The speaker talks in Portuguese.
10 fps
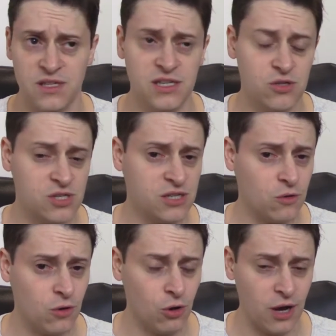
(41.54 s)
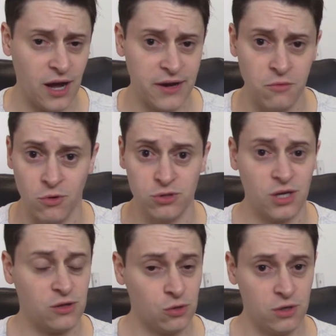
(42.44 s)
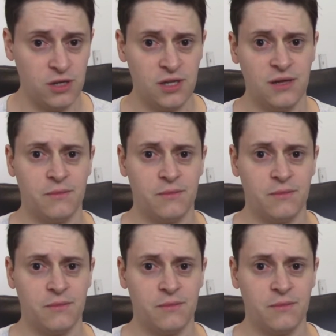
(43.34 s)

Isso se não colocarem um outro ator